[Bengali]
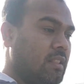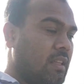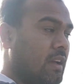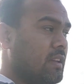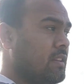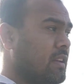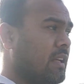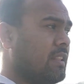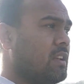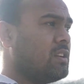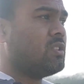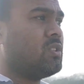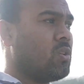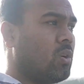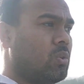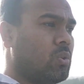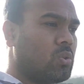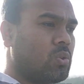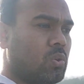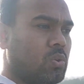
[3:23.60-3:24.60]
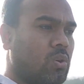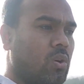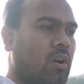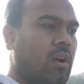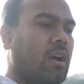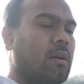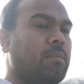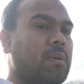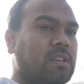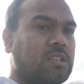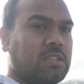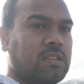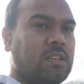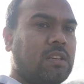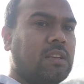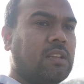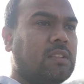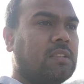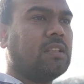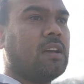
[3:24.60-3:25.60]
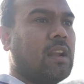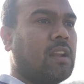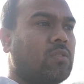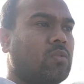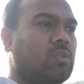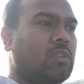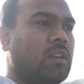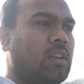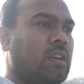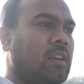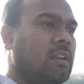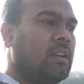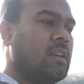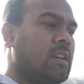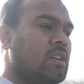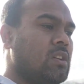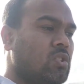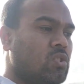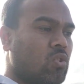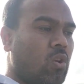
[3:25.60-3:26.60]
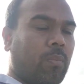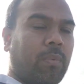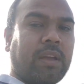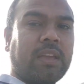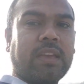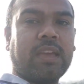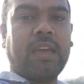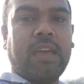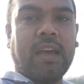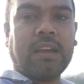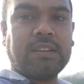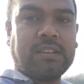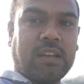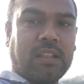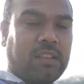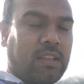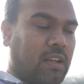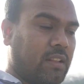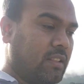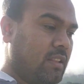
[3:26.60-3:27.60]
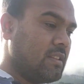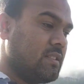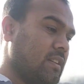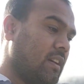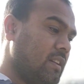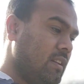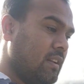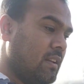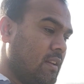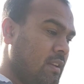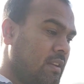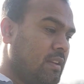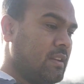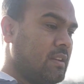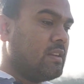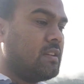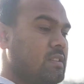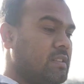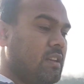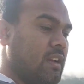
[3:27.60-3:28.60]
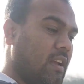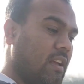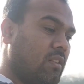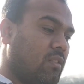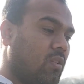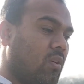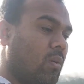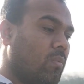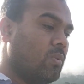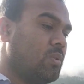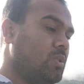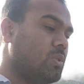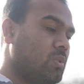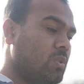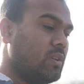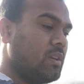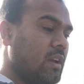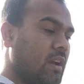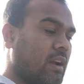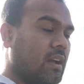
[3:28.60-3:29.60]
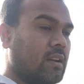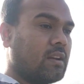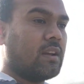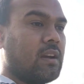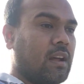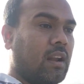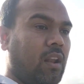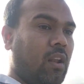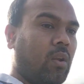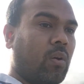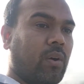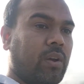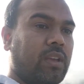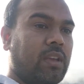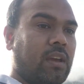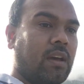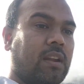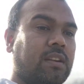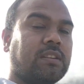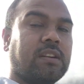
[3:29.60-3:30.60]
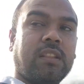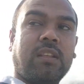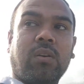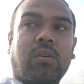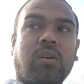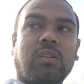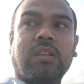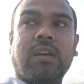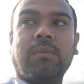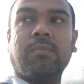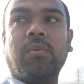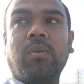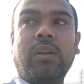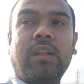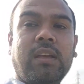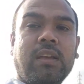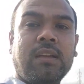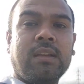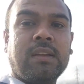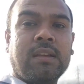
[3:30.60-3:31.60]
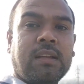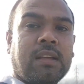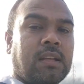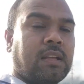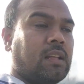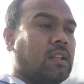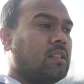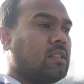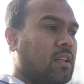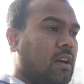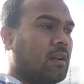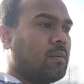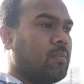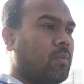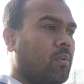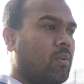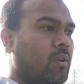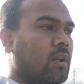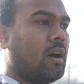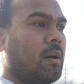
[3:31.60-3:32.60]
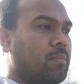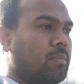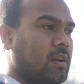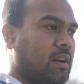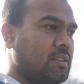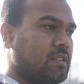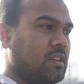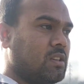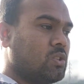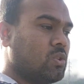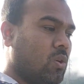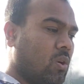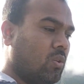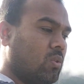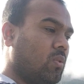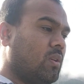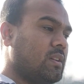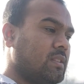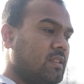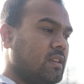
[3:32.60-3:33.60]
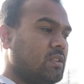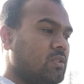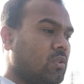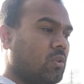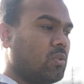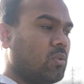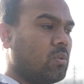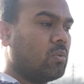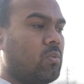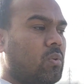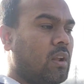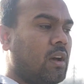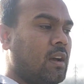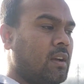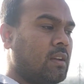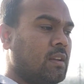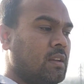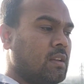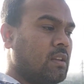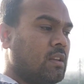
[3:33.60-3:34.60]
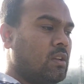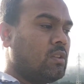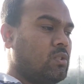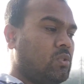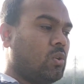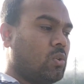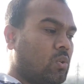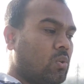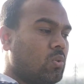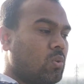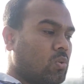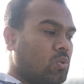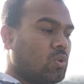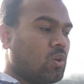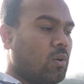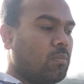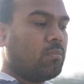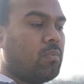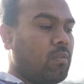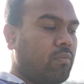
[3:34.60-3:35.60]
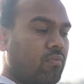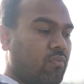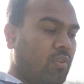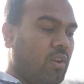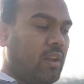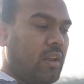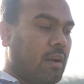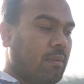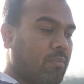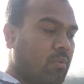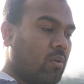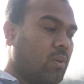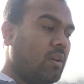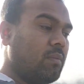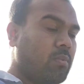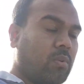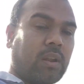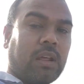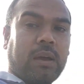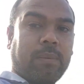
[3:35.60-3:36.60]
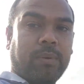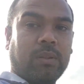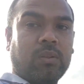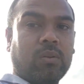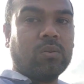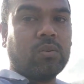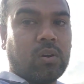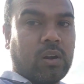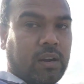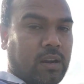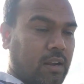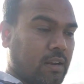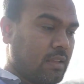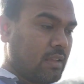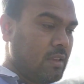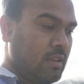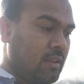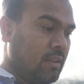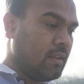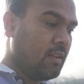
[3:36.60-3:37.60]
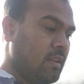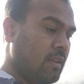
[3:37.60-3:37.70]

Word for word: তাই যাদের সদস্য সংখ্যা বেশি তারা যদি সবাইকে একসাথে আনতে চান সেক্ষেত্রে অবশ্যই এখানকার লয়ারের সাথে কথা বলে তারপর আপনার যে শর্ত আছে শর্তগুলা যতটুকু সম্ভব ফিল আপ করে পরে আবেদন করেন আর কি